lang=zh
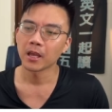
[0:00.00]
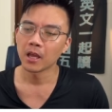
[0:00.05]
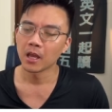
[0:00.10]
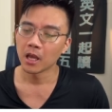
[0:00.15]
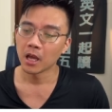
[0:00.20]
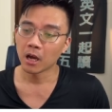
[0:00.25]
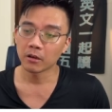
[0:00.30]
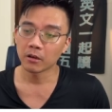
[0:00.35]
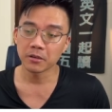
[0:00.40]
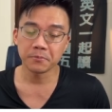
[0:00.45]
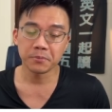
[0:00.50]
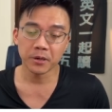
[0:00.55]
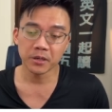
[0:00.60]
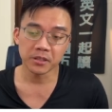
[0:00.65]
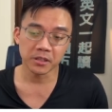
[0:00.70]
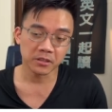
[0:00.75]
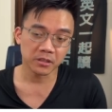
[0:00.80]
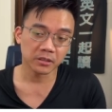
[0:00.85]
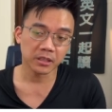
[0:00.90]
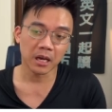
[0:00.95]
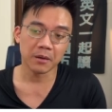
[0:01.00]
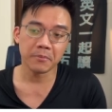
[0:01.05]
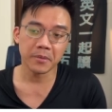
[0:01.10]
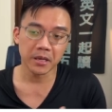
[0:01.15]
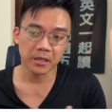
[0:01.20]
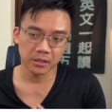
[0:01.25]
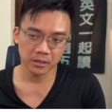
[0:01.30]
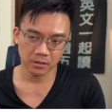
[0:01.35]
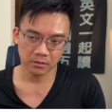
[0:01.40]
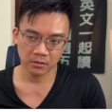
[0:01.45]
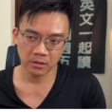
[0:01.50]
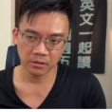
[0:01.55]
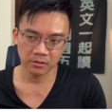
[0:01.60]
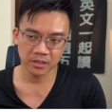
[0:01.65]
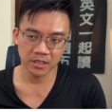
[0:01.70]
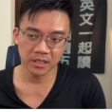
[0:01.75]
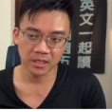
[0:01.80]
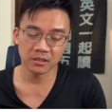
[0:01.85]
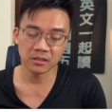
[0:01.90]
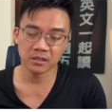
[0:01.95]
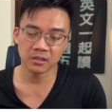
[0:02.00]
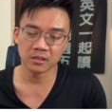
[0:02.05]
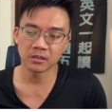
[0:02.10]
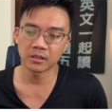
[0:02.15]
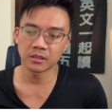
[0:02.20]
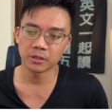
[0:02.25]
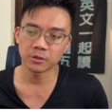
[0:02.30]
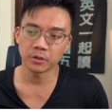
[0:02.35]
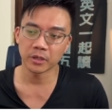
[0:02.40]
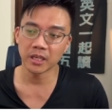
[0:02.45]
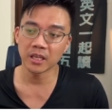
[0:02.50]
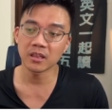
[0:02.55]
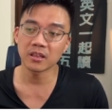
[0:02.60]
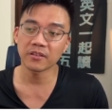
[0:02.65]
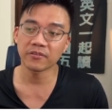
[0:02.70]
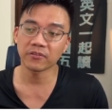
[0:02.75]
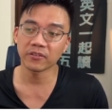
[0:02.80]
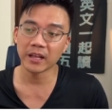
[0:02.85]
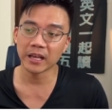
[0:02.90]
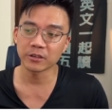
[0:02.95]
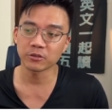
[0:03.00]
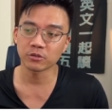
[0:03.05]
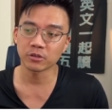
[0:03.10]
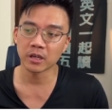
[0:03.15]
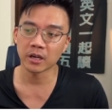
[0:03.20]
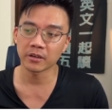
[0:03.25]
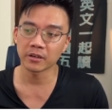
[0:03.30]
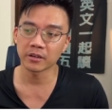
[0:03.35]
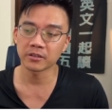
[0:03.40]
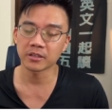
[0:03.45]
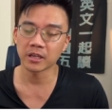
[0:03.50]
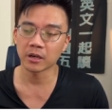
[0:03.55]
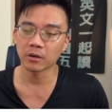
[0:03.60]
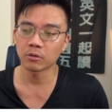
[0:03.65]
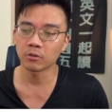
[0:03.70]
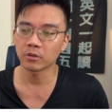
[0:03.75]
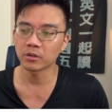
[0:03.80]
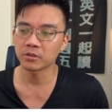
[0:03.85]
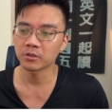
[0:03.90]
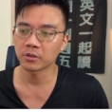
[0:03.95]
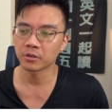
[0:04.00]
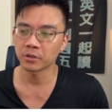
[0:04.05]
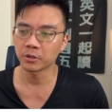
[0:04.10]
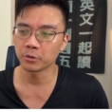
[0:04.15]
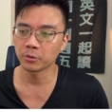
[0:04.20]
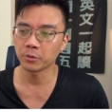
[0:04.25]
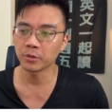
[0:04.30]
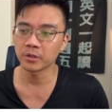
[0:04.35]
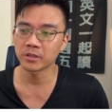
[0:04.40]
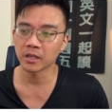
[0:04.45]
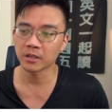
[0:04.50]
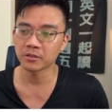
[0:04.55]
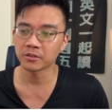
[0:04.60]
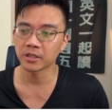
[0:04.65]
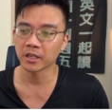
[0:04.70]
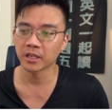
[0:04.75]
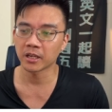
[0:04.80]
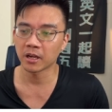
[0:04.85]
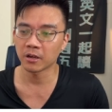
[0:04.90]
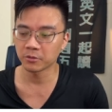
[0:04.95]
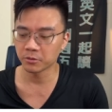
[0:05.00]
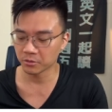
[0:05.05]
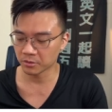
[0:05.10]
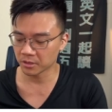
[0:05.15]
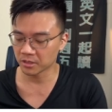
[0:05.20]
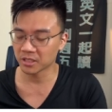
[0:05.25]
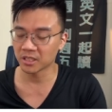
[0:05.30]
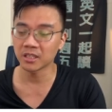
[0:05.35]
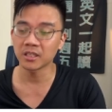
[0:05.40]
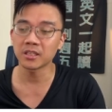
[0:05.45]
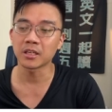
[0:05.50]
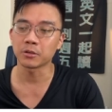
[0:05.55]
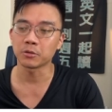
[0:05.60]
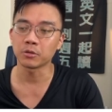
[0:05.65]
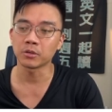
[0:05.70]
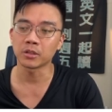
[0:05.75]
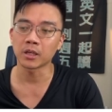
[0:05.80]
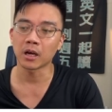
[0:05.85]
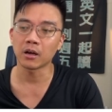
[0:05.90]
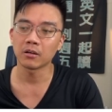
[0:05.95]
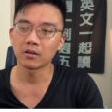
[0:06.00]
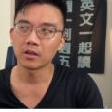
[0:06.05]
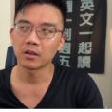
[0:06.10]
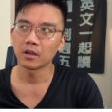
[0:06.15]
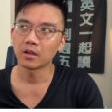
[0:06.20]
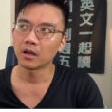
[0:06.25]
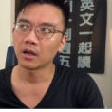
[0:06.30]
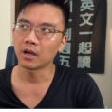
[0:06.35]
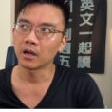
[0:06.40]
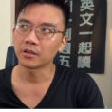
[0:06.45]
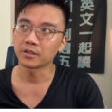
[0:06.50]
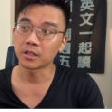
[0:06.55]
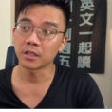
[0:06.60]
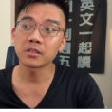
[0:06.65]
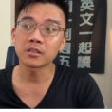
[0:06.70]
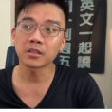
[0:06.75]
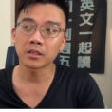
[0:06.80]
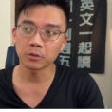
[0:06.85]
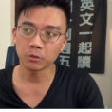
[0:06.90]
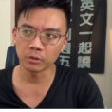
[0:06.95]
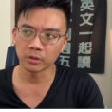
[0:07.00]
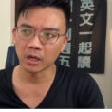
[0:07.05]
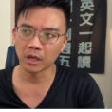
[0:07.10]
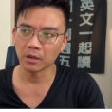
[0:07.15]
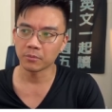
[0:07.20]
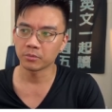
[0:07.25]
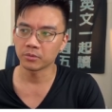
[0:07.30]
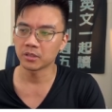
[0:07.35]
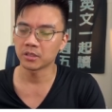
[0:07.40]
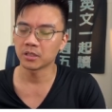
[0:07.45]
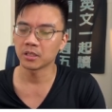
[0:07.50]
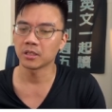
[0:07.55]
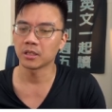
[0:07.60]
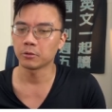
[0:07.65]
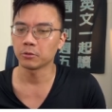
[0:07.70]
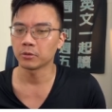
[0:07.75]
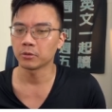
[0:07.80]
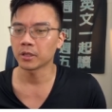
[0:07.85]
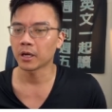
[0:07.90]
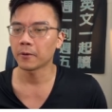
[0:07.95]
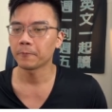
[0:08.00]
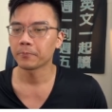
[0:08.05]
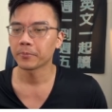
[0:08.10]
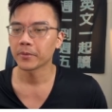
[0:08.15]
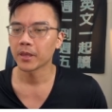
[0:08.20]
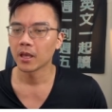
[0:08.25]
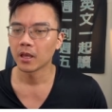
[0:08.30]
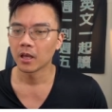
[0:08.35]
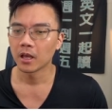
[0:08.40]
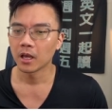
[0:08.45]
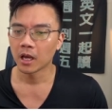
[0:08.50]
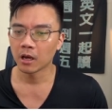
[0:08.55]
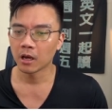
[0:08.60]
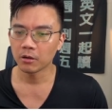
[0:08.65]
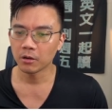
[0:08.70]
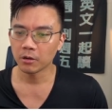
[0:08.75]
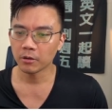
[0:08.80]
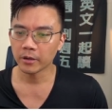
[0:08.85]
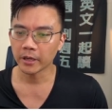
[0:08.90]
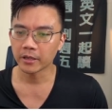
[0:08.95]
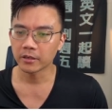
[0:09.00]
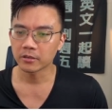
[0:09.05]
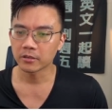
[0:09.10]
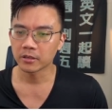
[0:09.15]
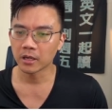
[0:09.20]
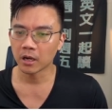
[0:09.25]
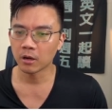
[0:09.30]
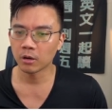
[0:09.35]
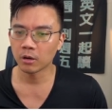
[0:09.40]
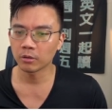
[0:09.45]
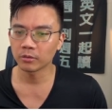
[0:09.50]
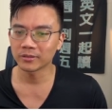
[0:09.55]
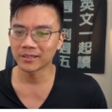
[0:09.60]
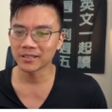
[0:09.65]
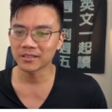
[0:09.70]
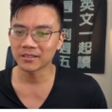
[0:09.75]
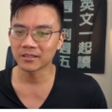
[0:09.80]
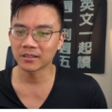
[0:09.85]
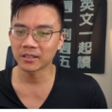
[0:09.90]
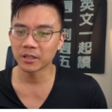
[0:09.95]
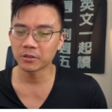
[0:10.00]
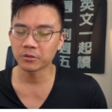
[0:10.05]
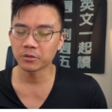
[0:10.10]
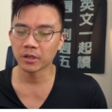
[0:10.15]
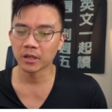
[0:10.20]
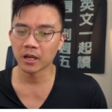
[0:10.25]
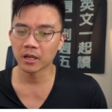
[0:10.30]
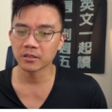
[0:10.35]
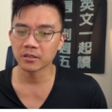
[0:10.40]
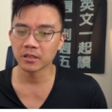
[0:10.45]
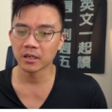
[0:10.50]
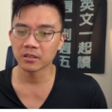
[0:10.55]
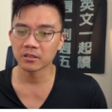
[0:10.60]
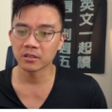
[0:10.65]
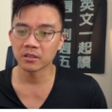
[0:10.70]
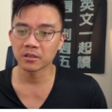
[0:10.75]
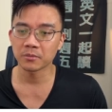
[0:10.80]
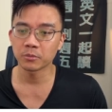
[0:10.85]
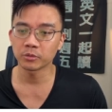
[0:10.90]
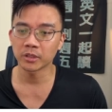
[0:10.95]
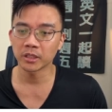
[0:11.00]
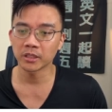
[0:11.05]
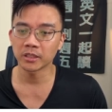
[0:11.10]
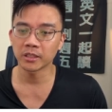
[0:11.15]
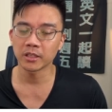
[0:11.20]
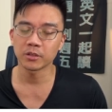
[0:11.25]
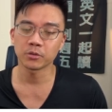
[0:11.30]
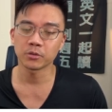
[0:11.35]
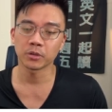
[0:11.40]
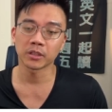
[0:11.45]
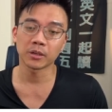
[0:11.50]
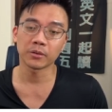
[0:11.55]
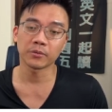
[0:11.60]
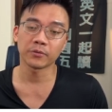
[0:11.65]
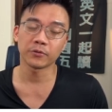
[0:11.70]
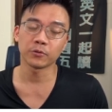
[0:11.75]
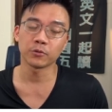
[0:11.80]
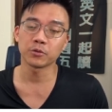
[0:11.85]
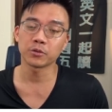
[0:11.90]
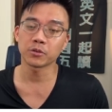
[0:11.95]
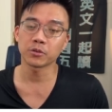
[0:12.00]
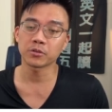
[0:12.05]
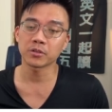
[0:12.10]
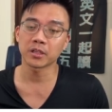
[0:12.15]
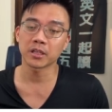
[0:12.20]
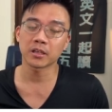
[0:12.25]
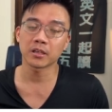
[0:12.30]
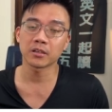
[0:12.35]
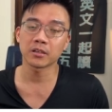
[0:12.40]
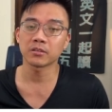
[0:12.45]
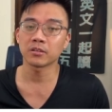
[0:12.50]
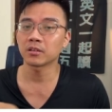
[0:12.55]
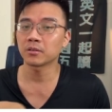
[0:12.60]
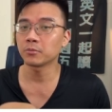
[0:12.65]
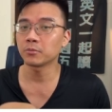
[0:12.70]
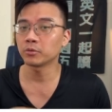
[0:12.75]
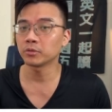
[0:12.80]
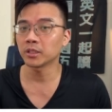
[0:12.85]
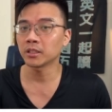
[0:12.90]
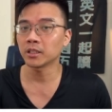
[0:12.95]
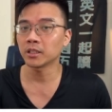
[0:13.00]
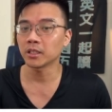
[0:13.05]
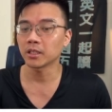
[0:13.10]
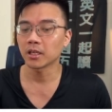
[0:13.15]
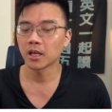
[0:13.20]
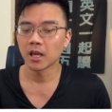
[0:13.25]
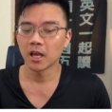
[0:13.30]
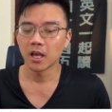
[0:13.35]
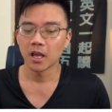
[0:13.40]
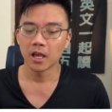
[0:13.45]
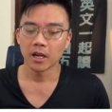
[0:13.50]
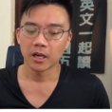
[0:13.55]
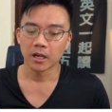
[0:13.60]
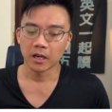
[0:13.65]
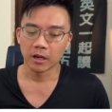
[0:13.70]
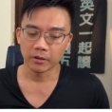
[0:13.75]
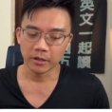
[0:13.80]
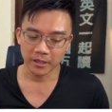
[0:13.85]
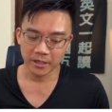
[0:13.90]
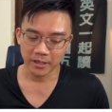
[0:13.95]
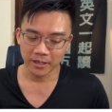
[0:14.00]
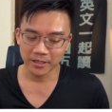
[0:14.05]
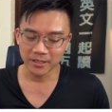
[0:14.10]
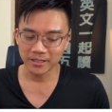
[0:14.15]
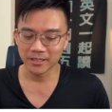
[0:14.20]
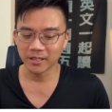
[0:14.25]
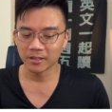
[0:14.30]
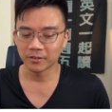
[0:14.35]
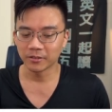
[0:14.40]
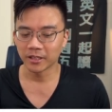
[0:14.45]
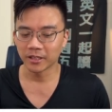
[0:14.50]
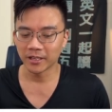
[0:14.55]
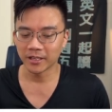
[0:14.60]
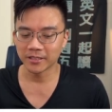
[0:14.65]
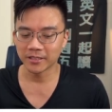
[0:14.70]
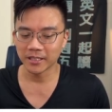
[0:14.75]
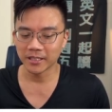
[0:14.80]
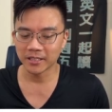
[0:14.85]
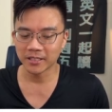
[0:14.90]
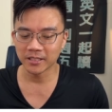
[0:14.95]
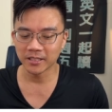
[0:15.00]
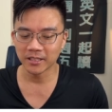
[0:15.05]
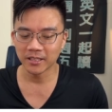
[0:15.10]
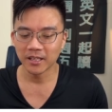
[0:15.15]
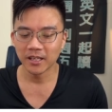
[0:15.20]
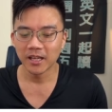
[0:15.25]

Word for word: 好，impression 是当面的，好，亲自的，所以 in the flesh 刚刚也讲过，就遇上谁，然后就是亲眼遇到啊，亲身遇到，不是亲眼遇到。好，OK，然后 destination 刚刚讲的是一个目的地，所以它的服务就是你可以设一个目的地，然后你可以只要你可以在这个。